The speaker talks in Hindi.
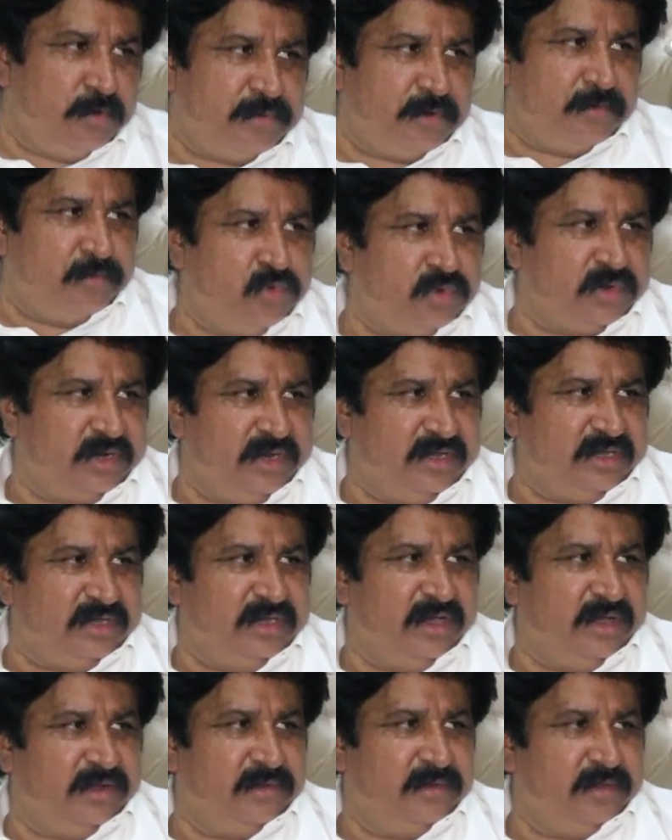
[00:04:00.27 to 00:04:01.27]
को प्रमोट नहीं
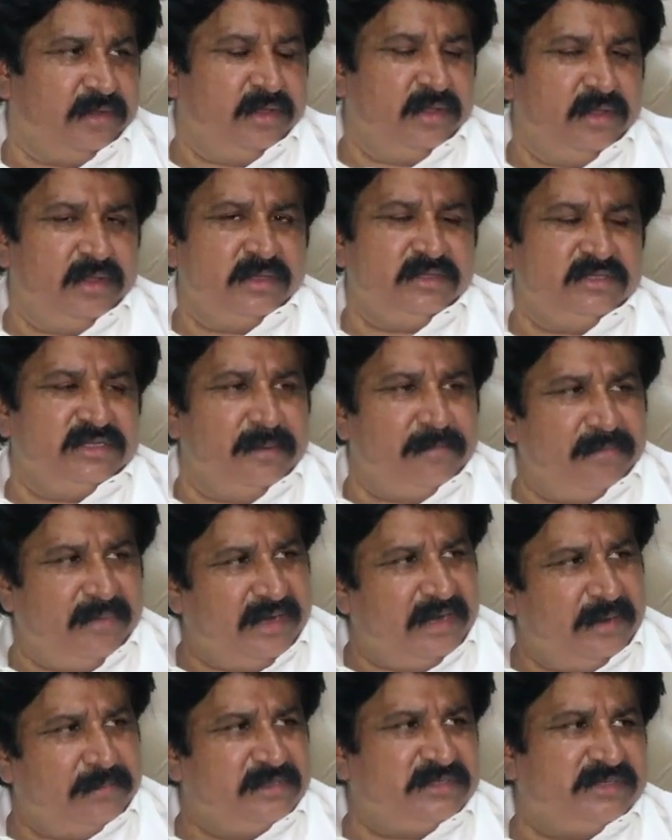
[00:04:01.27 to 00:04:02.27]
किया जब
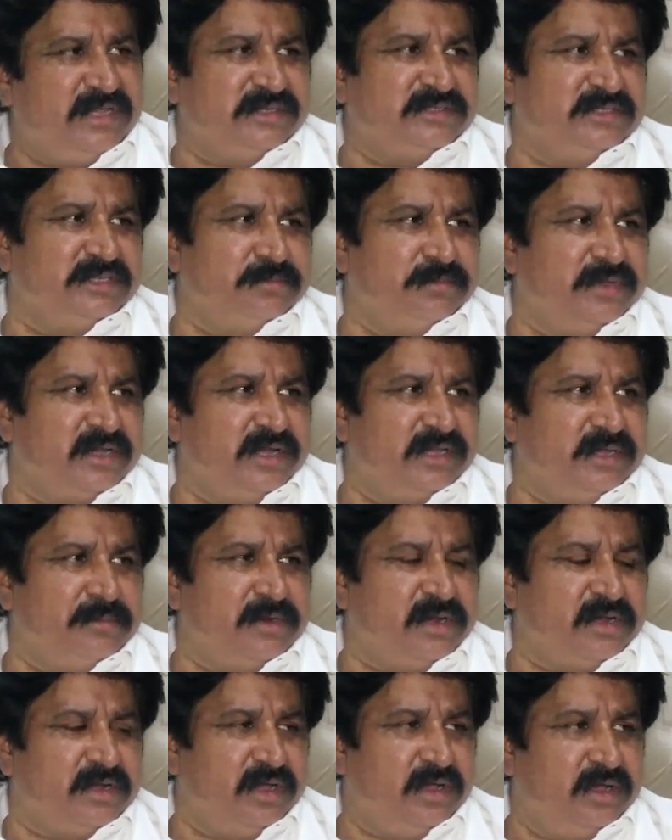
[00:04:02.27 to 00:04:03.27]
मैंने भी सियासत में
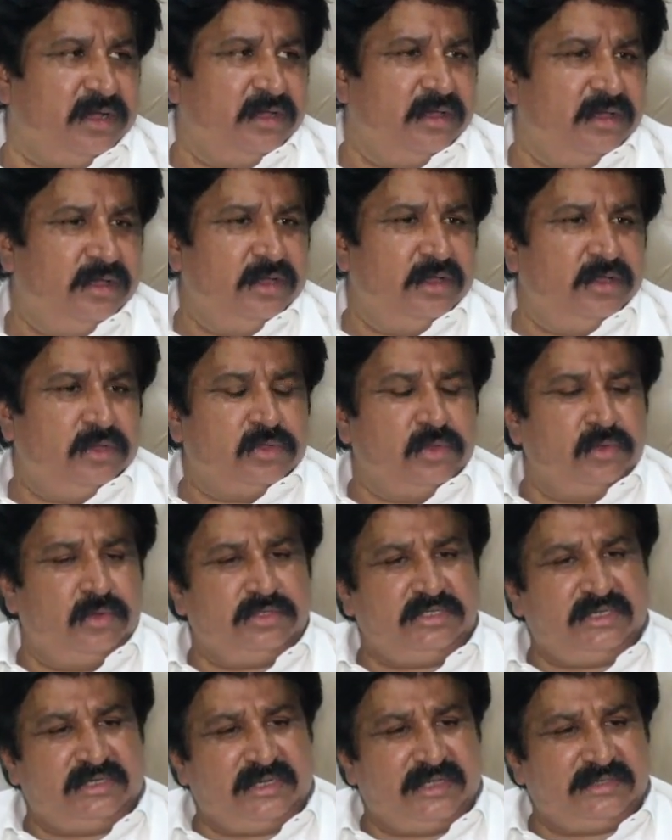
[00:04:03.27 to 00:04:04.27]
कदम रखा
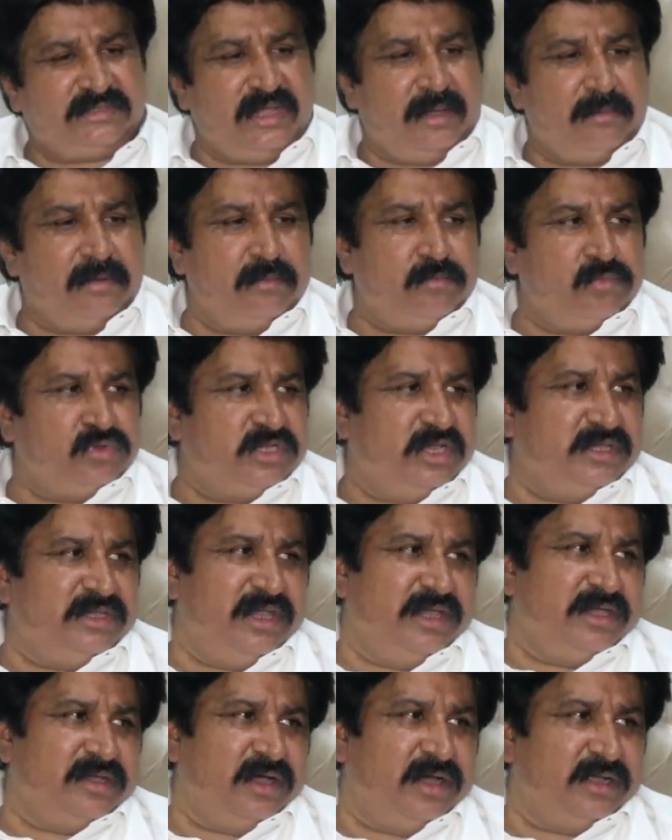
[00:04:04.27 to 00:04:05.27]
तो चटा साहब ने मुझे
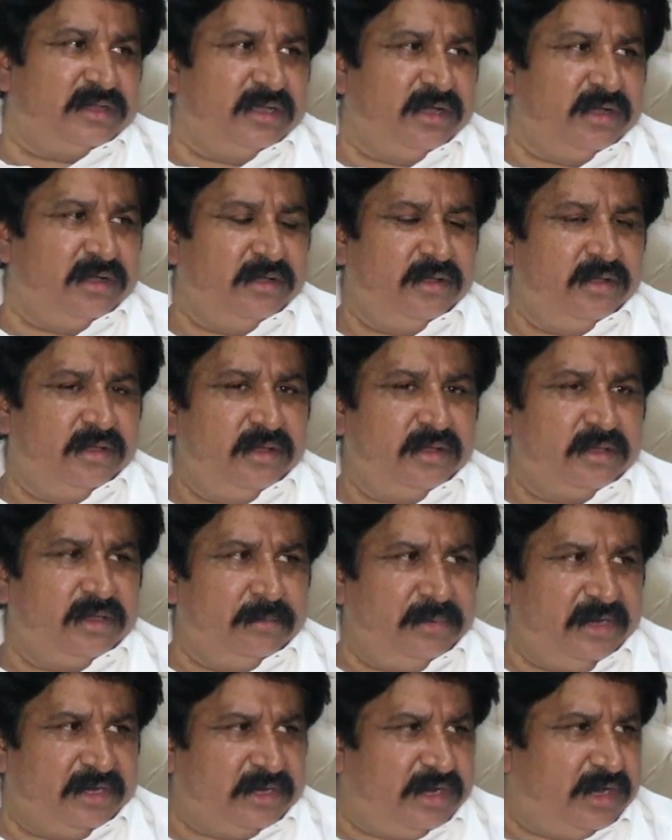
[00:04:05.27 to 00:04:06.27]
यही कहा था
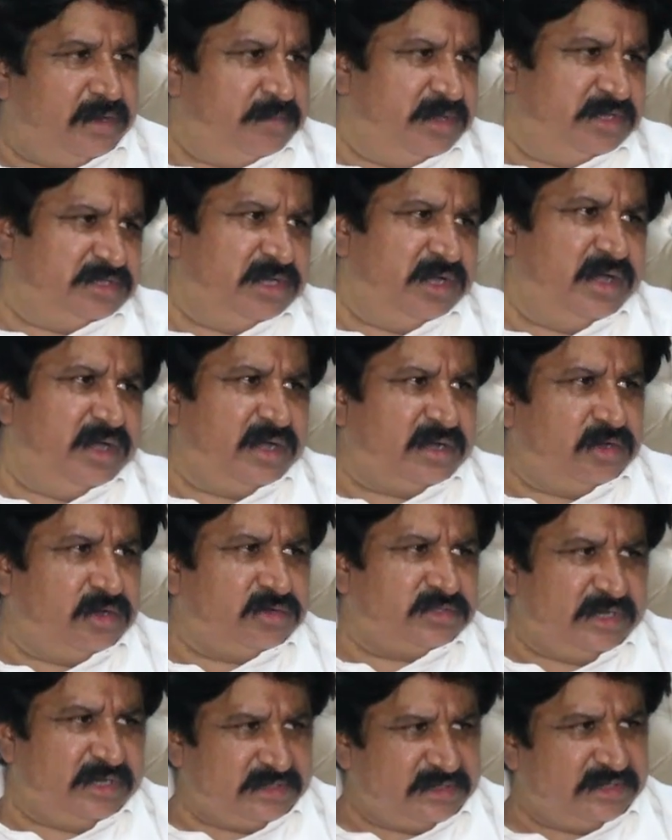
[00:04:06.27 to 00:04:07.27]
कि बेटा हमेशा हक
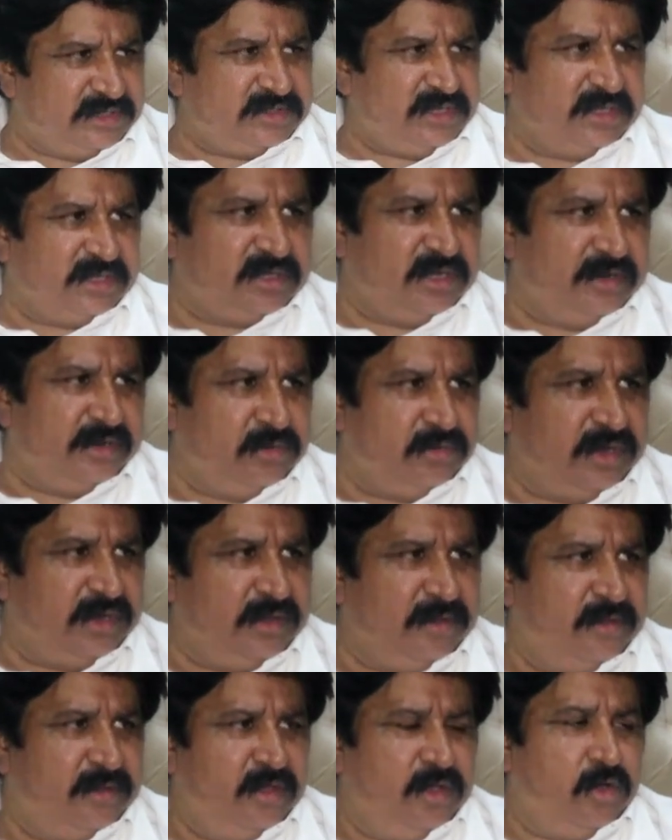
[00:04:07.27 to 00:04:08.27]
और सच के साथ खड़े
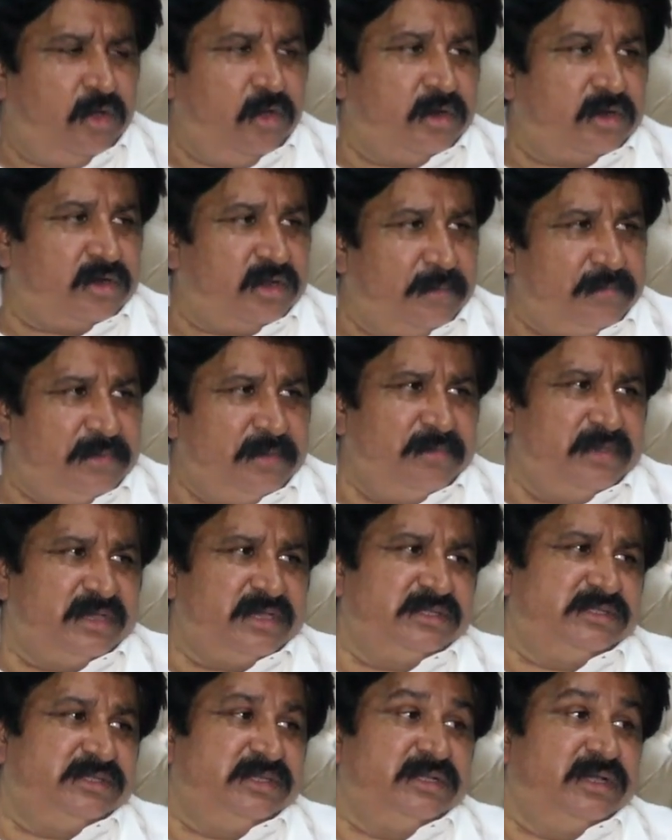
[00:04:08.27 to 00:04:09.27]
होने और कभी भी
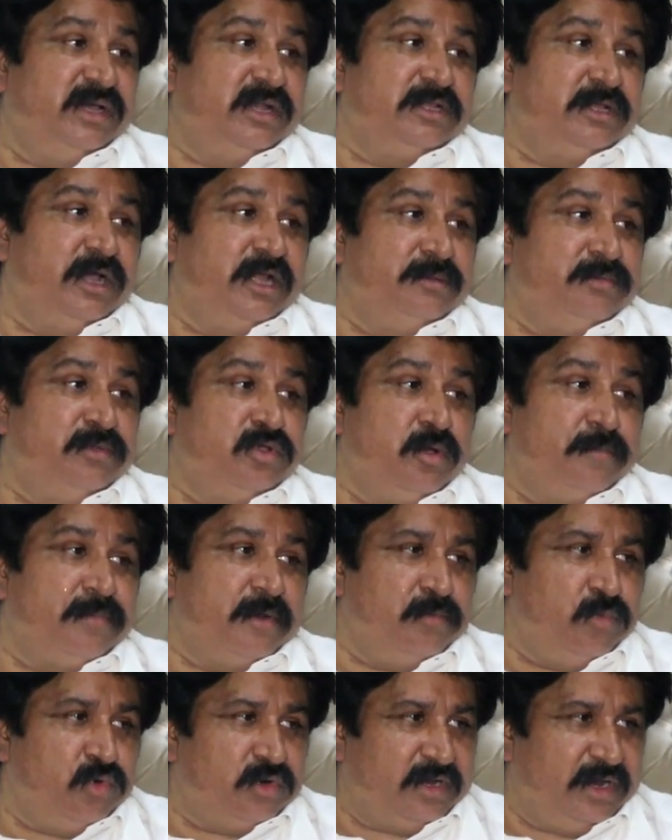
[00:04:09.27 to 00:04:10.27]
किसी गलत आदमी को
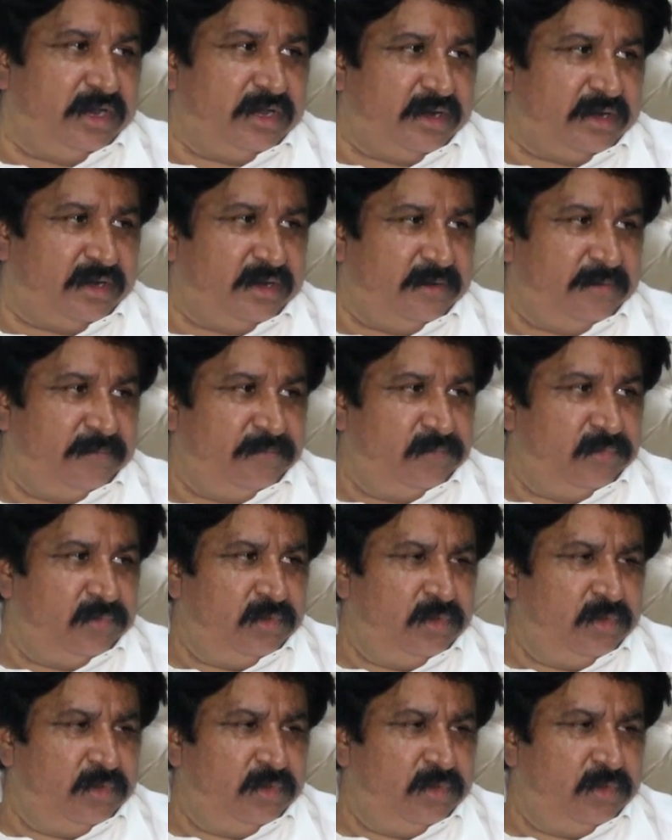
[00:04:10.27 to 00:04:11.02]
प्रमोट नहीं करना